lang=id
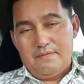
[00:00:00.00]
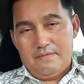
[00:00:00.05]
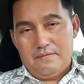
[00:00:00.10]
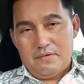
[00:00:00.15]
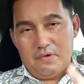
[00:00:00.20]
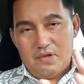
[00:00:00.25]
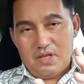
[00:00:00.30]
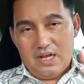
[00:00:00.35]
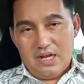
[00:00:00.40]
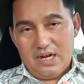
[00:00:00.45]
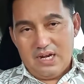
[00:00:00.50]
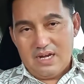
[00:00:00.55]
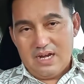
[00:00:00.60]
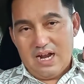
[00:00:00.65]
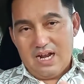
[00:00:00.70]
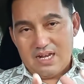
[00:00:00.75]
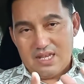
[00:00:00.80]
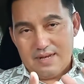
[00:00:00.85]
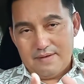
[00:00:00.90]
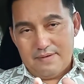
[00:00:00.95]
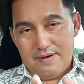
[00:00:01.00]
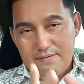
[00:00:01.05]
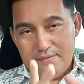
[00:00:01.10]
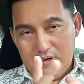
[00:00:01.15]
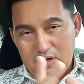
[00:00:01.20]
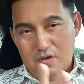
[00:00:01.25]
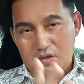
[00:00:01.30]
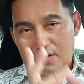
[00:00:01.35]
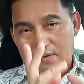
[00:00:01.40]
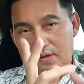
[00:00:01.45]
protein asam
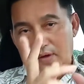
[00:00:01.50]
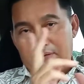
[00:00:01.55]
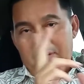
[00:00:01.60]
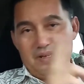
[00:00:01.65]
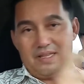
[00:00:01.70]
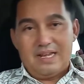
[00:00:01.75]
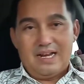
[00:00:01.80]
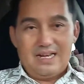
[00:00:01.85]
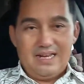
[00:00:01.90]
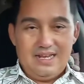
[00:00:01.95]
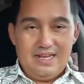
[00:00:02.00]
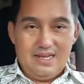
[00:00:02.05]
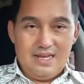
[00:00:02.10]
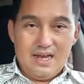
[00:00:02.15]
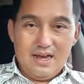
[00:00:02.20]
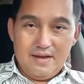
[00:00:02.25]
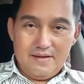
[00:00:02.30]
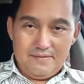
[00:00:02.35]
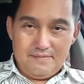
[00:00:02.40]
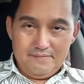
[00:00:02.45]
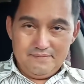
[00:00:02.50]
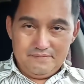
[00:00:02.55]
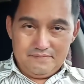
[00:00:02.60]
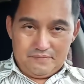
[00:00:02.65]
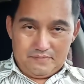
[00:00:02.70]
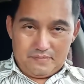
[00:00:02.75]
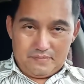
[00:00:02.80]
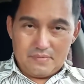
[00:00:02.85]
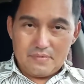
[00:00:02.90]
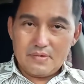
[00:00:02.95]
amino tritokan tadi ya.
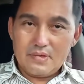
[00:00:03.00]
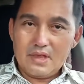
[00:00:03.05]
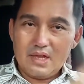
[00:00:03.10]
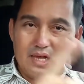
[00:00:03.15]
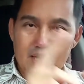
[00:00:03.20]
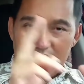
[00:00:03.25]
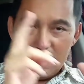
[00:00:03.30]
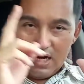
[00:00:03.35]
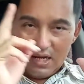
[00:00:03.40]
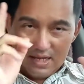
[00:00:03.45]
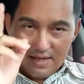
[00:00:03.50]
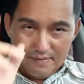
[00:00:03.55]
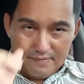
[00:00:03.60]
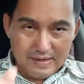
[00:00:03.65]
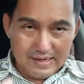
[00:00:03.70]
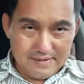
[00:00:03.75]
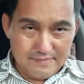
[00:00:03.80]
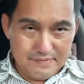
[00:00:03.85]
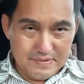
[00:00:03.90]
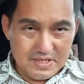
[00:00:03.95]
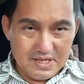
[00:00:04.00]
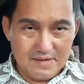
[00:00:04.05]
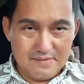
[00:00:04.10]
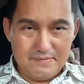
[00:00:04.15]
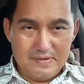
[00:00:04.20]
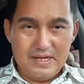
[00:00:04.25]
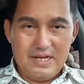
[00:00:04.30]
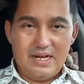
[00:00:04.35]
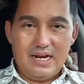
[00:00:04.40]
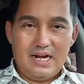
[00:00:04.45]
Rajin makan pisang
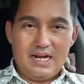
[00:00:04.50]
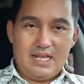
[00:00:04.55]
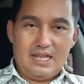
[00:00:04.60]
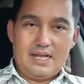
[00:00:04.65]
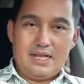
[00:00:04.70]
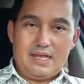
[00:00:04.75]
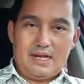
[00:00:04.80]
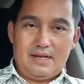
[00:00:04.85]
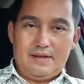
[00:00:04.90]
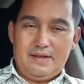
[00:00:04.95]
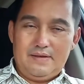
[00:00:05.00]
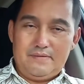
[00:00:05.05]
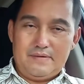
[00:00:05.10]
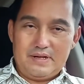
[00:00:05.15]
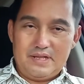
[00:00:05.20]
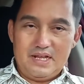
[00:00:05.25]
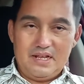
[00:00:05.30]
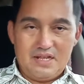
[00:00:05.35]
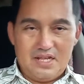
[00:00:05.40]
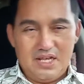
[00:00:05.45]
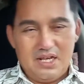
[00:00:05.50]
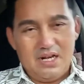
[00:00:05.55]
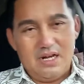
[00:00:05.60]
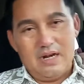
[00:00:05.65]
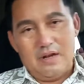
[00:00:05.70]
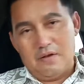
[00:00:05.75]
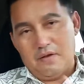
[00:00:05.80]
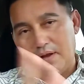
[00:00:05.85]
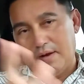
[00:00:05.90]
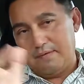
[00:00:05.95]
menghindari kita terhipertensi
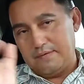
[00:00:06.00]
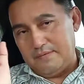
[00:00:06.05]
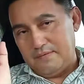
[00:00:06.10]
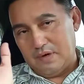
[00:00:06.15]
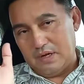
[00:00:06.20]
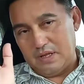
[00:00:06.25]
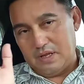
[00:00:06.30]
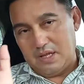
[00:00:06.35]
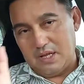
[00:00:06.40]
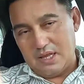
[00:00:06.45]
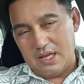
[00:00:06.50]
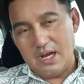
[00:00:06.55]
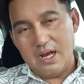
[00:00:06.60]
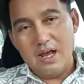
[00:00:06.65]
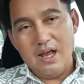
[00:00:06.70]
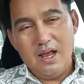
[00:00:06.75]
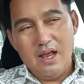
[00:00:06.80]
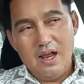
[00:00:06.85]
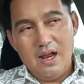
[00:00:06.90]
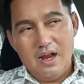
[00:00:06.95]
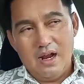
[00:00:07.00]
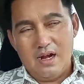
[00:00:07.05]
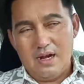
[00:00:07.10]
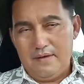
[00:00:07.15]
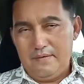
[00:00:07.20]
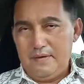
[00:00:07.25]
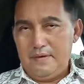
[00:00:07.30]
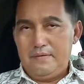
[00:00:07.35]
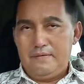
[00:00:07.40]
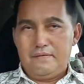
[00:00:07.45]
dan juga membuat kita
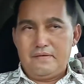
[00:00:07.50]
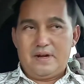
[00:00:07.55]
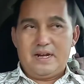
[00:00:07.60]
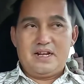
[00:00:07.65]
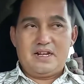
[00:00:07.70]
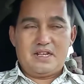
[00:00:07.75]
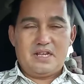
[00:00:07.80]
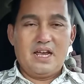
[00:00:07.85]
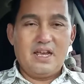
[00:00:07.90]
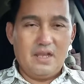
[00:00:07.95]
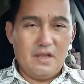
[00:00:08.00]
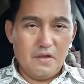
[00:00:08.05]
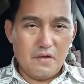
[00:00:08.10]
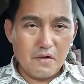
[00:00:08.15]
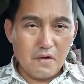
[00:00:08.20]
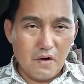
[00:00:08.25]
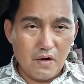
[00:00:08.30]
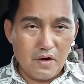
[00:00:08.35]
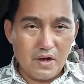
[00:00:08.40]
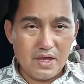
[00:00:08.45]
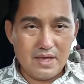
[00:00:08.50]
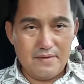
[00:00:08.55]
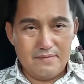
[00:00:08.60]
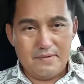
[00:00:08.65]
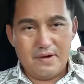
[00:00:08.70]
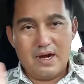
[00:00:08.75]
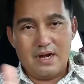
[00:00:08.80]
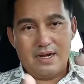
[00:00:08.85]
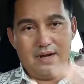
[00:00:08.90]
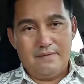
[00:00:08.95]
lebih fresh, enjoy yang
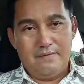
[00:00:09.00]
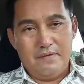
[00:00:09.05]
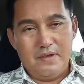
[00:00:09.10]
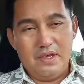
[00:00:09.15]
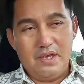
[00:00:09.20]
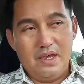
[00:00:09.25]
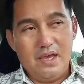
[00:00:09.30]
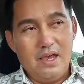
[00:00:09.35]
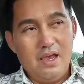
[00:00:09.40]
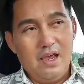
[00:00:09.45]
menghadapi